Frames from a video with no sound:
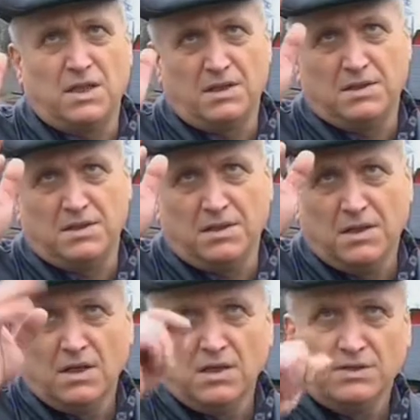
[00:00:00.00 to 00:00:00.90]
30
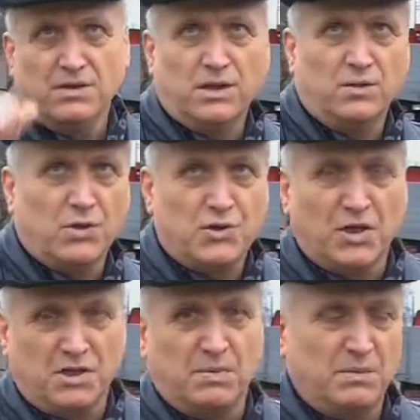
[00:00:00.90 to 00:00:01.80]

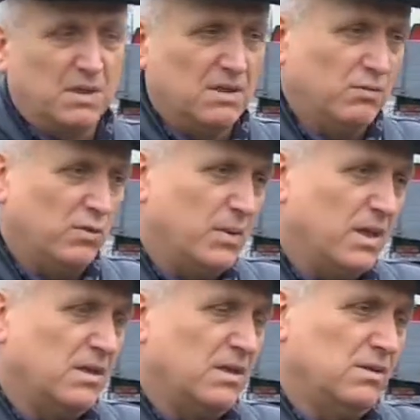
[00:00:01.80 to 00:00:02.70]
светоточек, это примерно будет
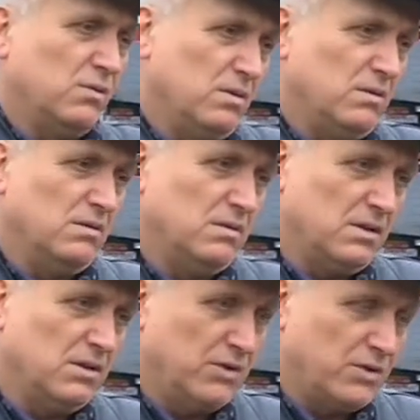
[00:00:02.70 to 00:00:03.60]
порядка 100
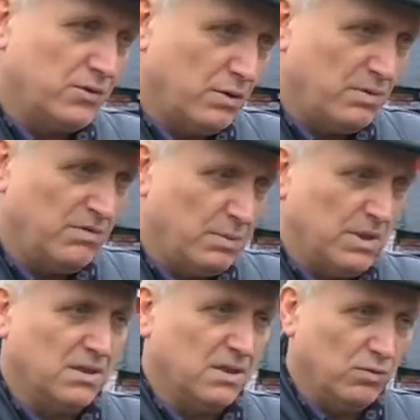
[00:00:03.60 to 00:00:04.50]
тысяч, чтобы
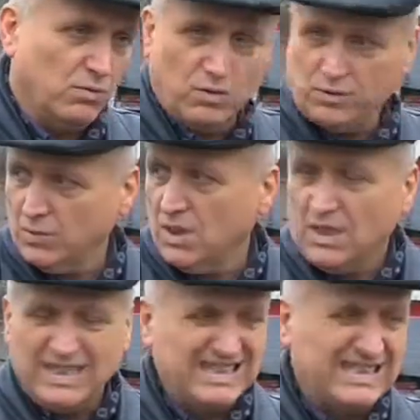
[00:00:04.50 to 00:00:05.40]
выполнить одну улицу
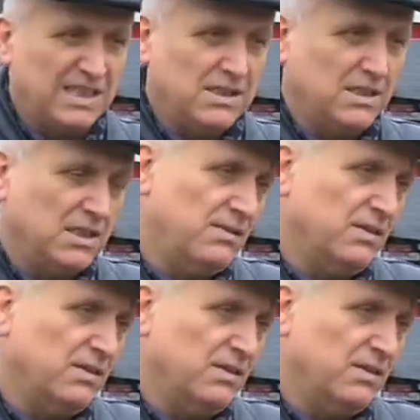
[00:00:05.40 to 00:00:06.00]
из 30